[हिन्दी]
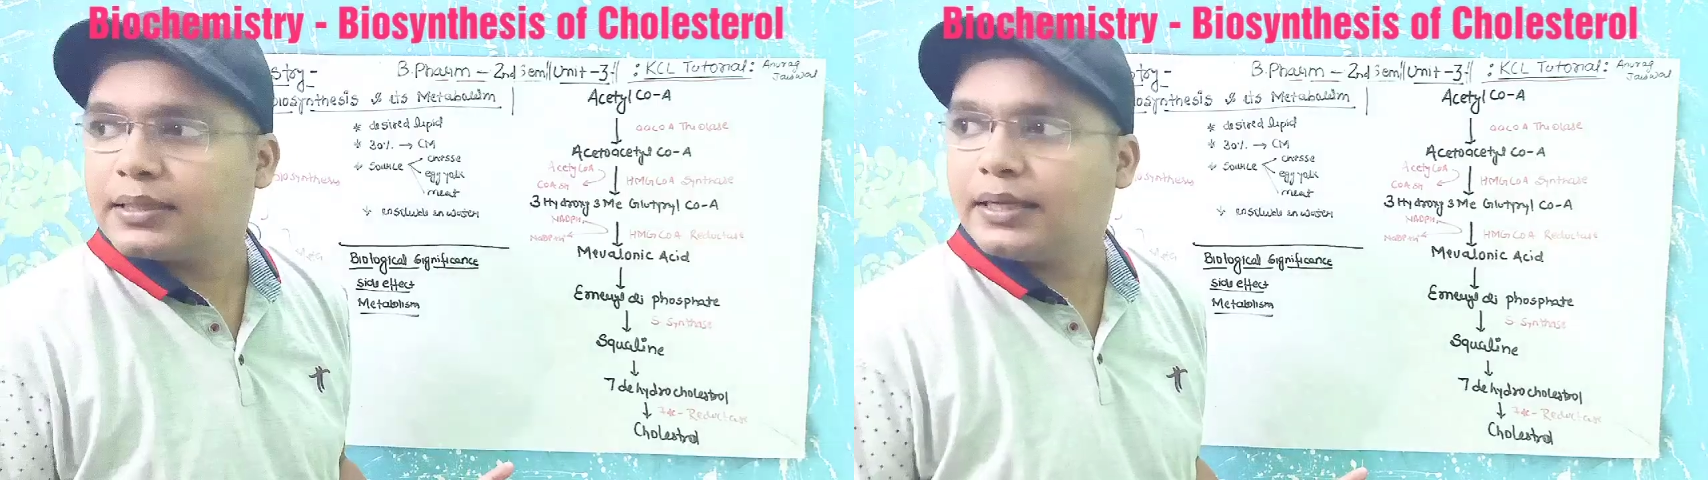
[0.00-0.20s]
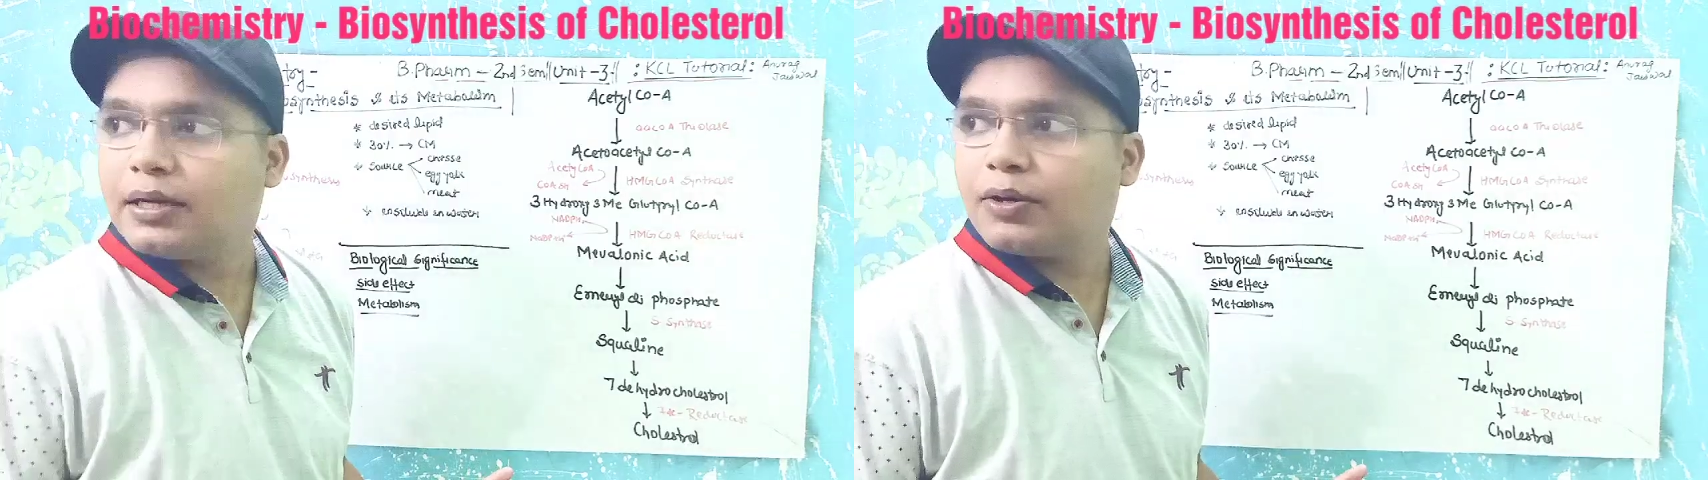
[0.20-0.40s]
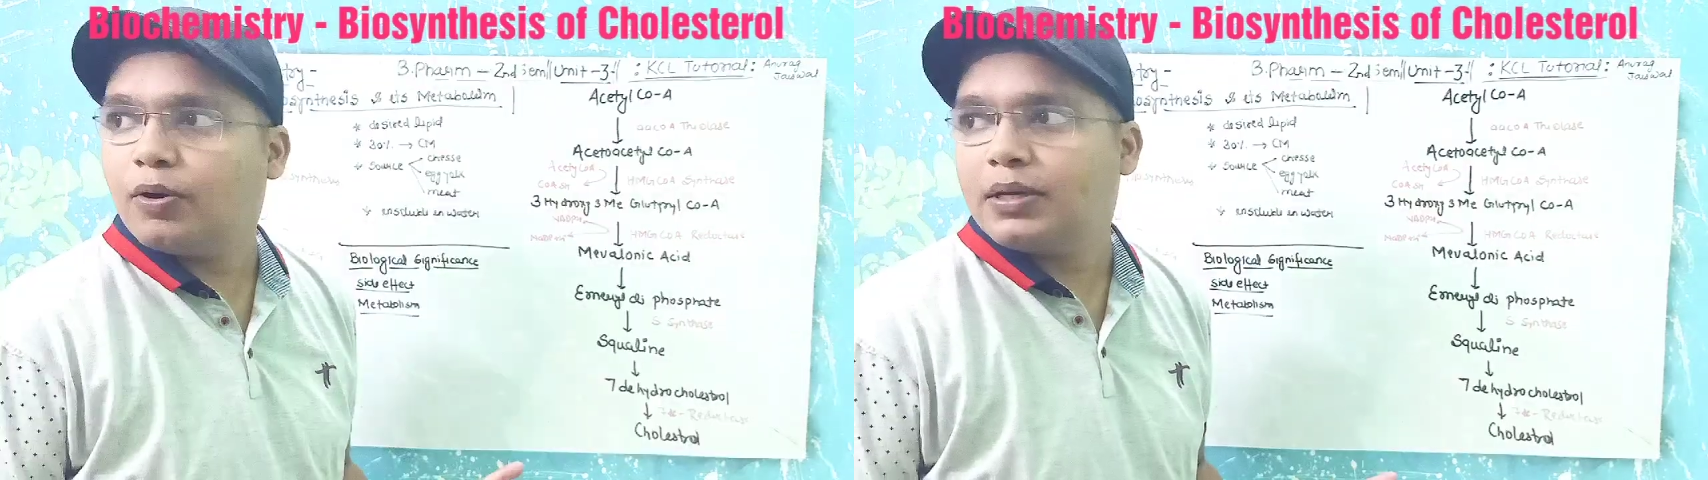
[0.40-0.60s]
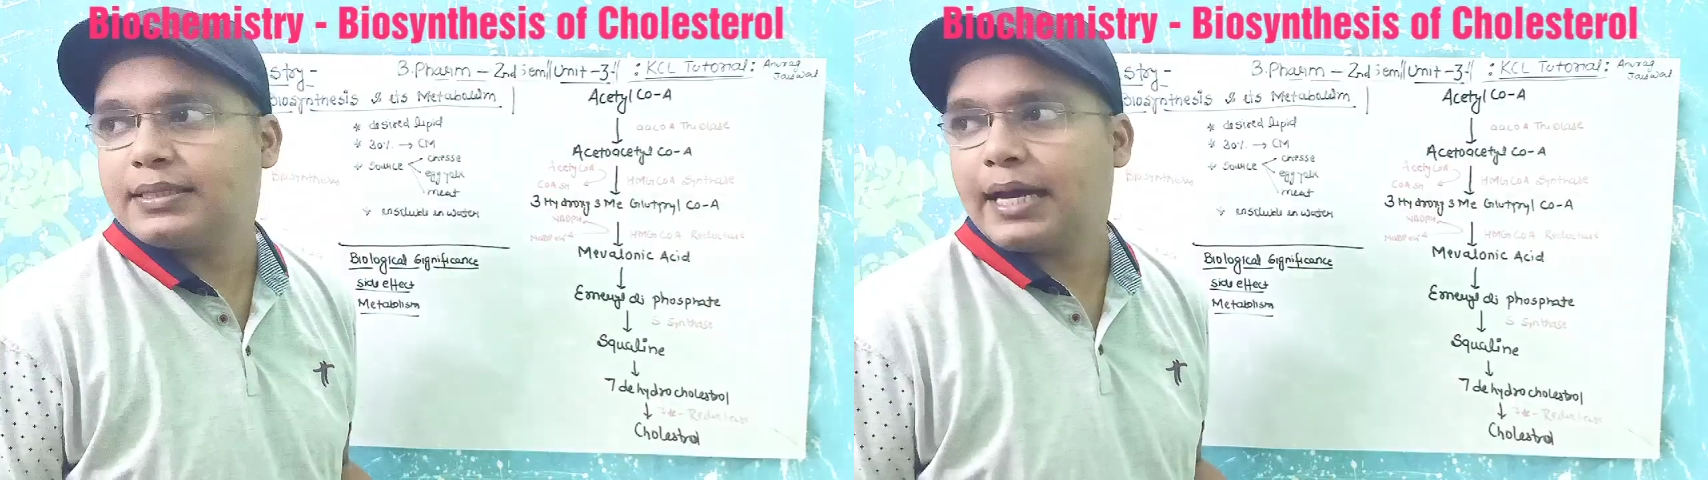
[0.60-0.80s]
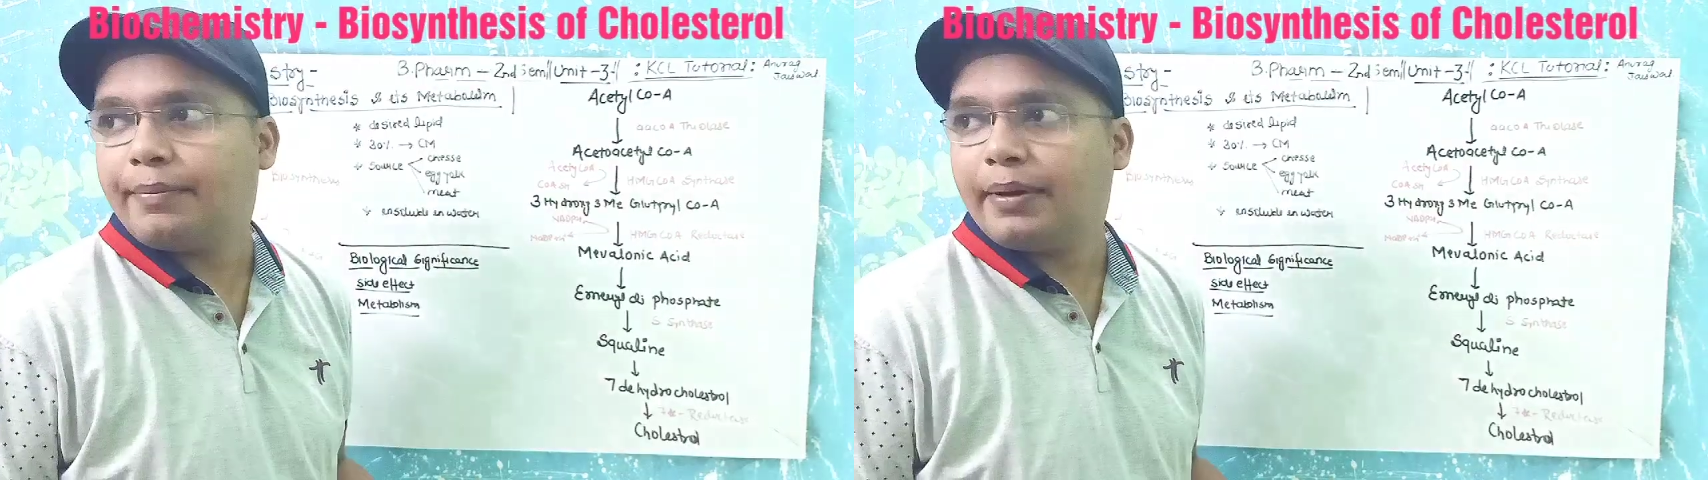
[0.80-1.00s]
एसिटिल को
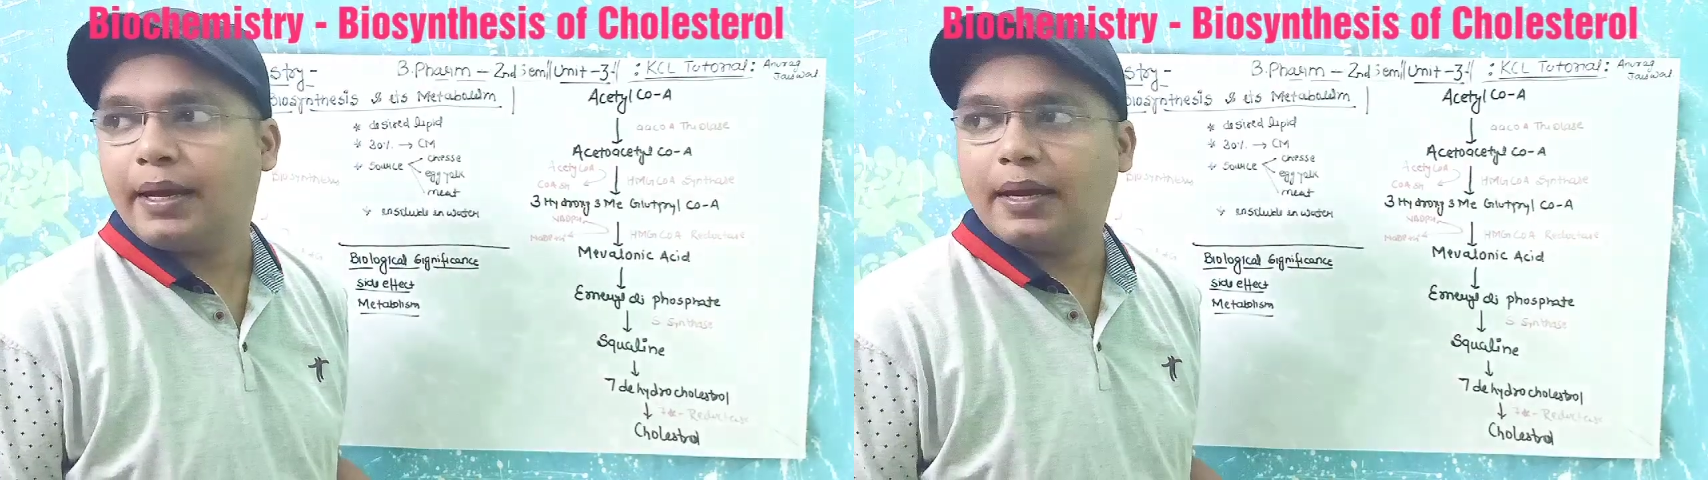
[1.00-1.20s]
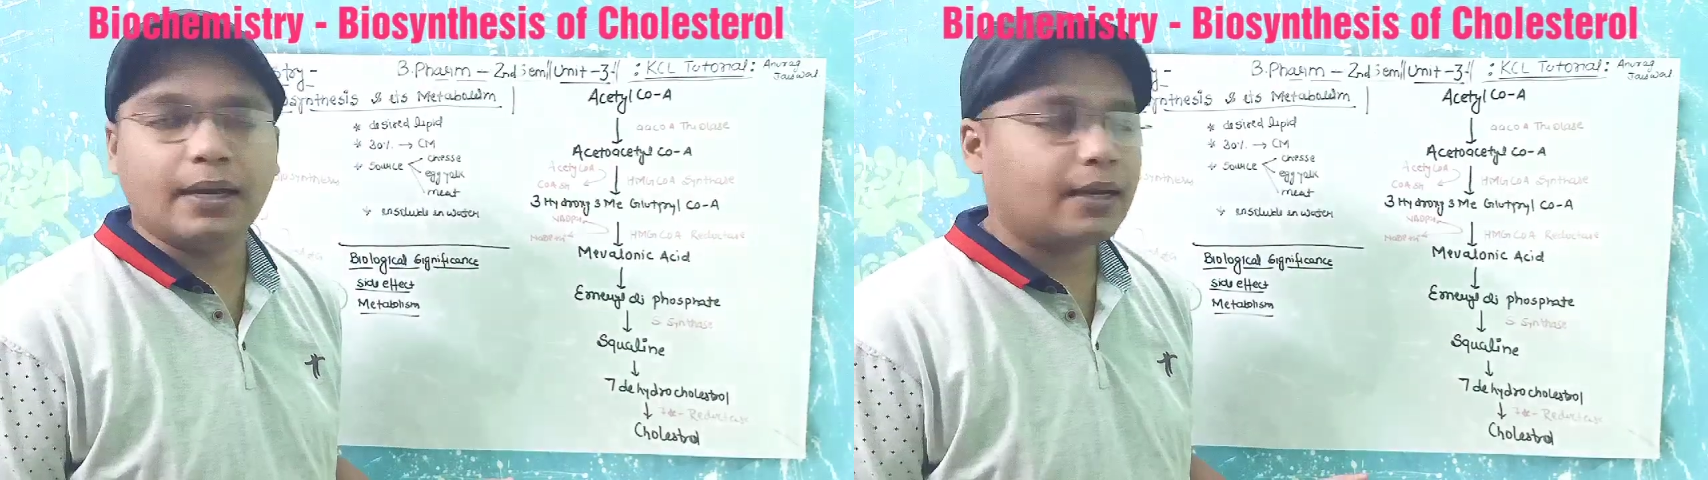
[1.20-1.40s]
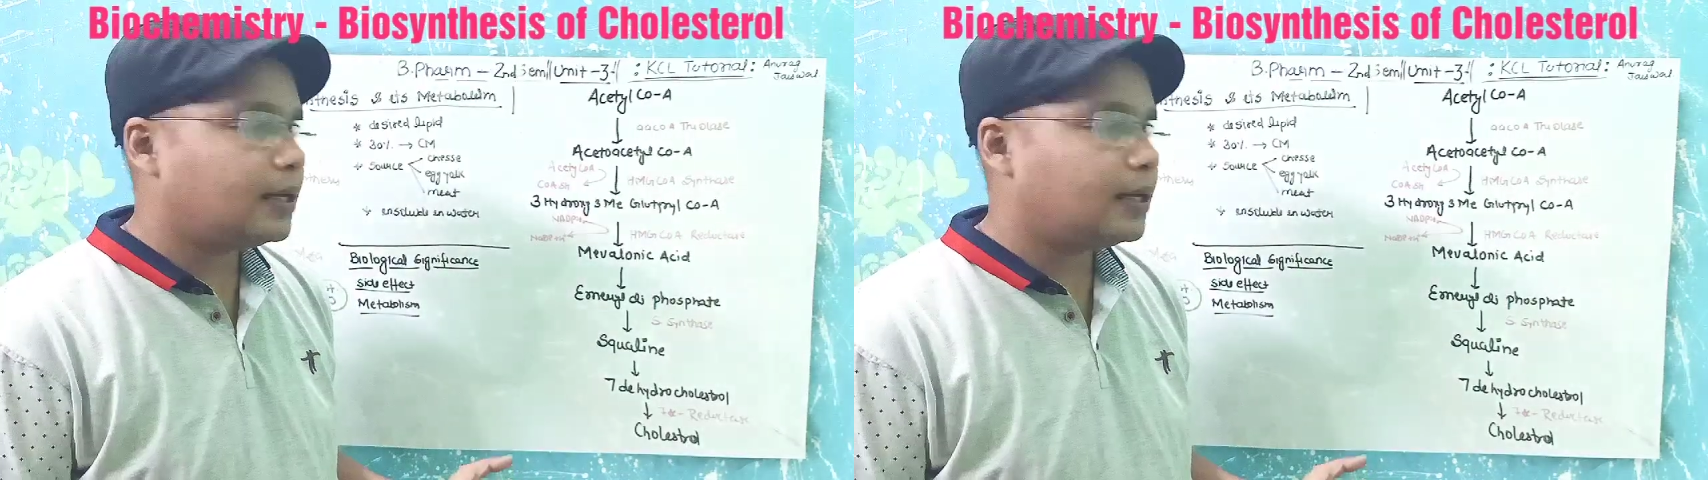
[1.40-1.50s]
एंजाइम ए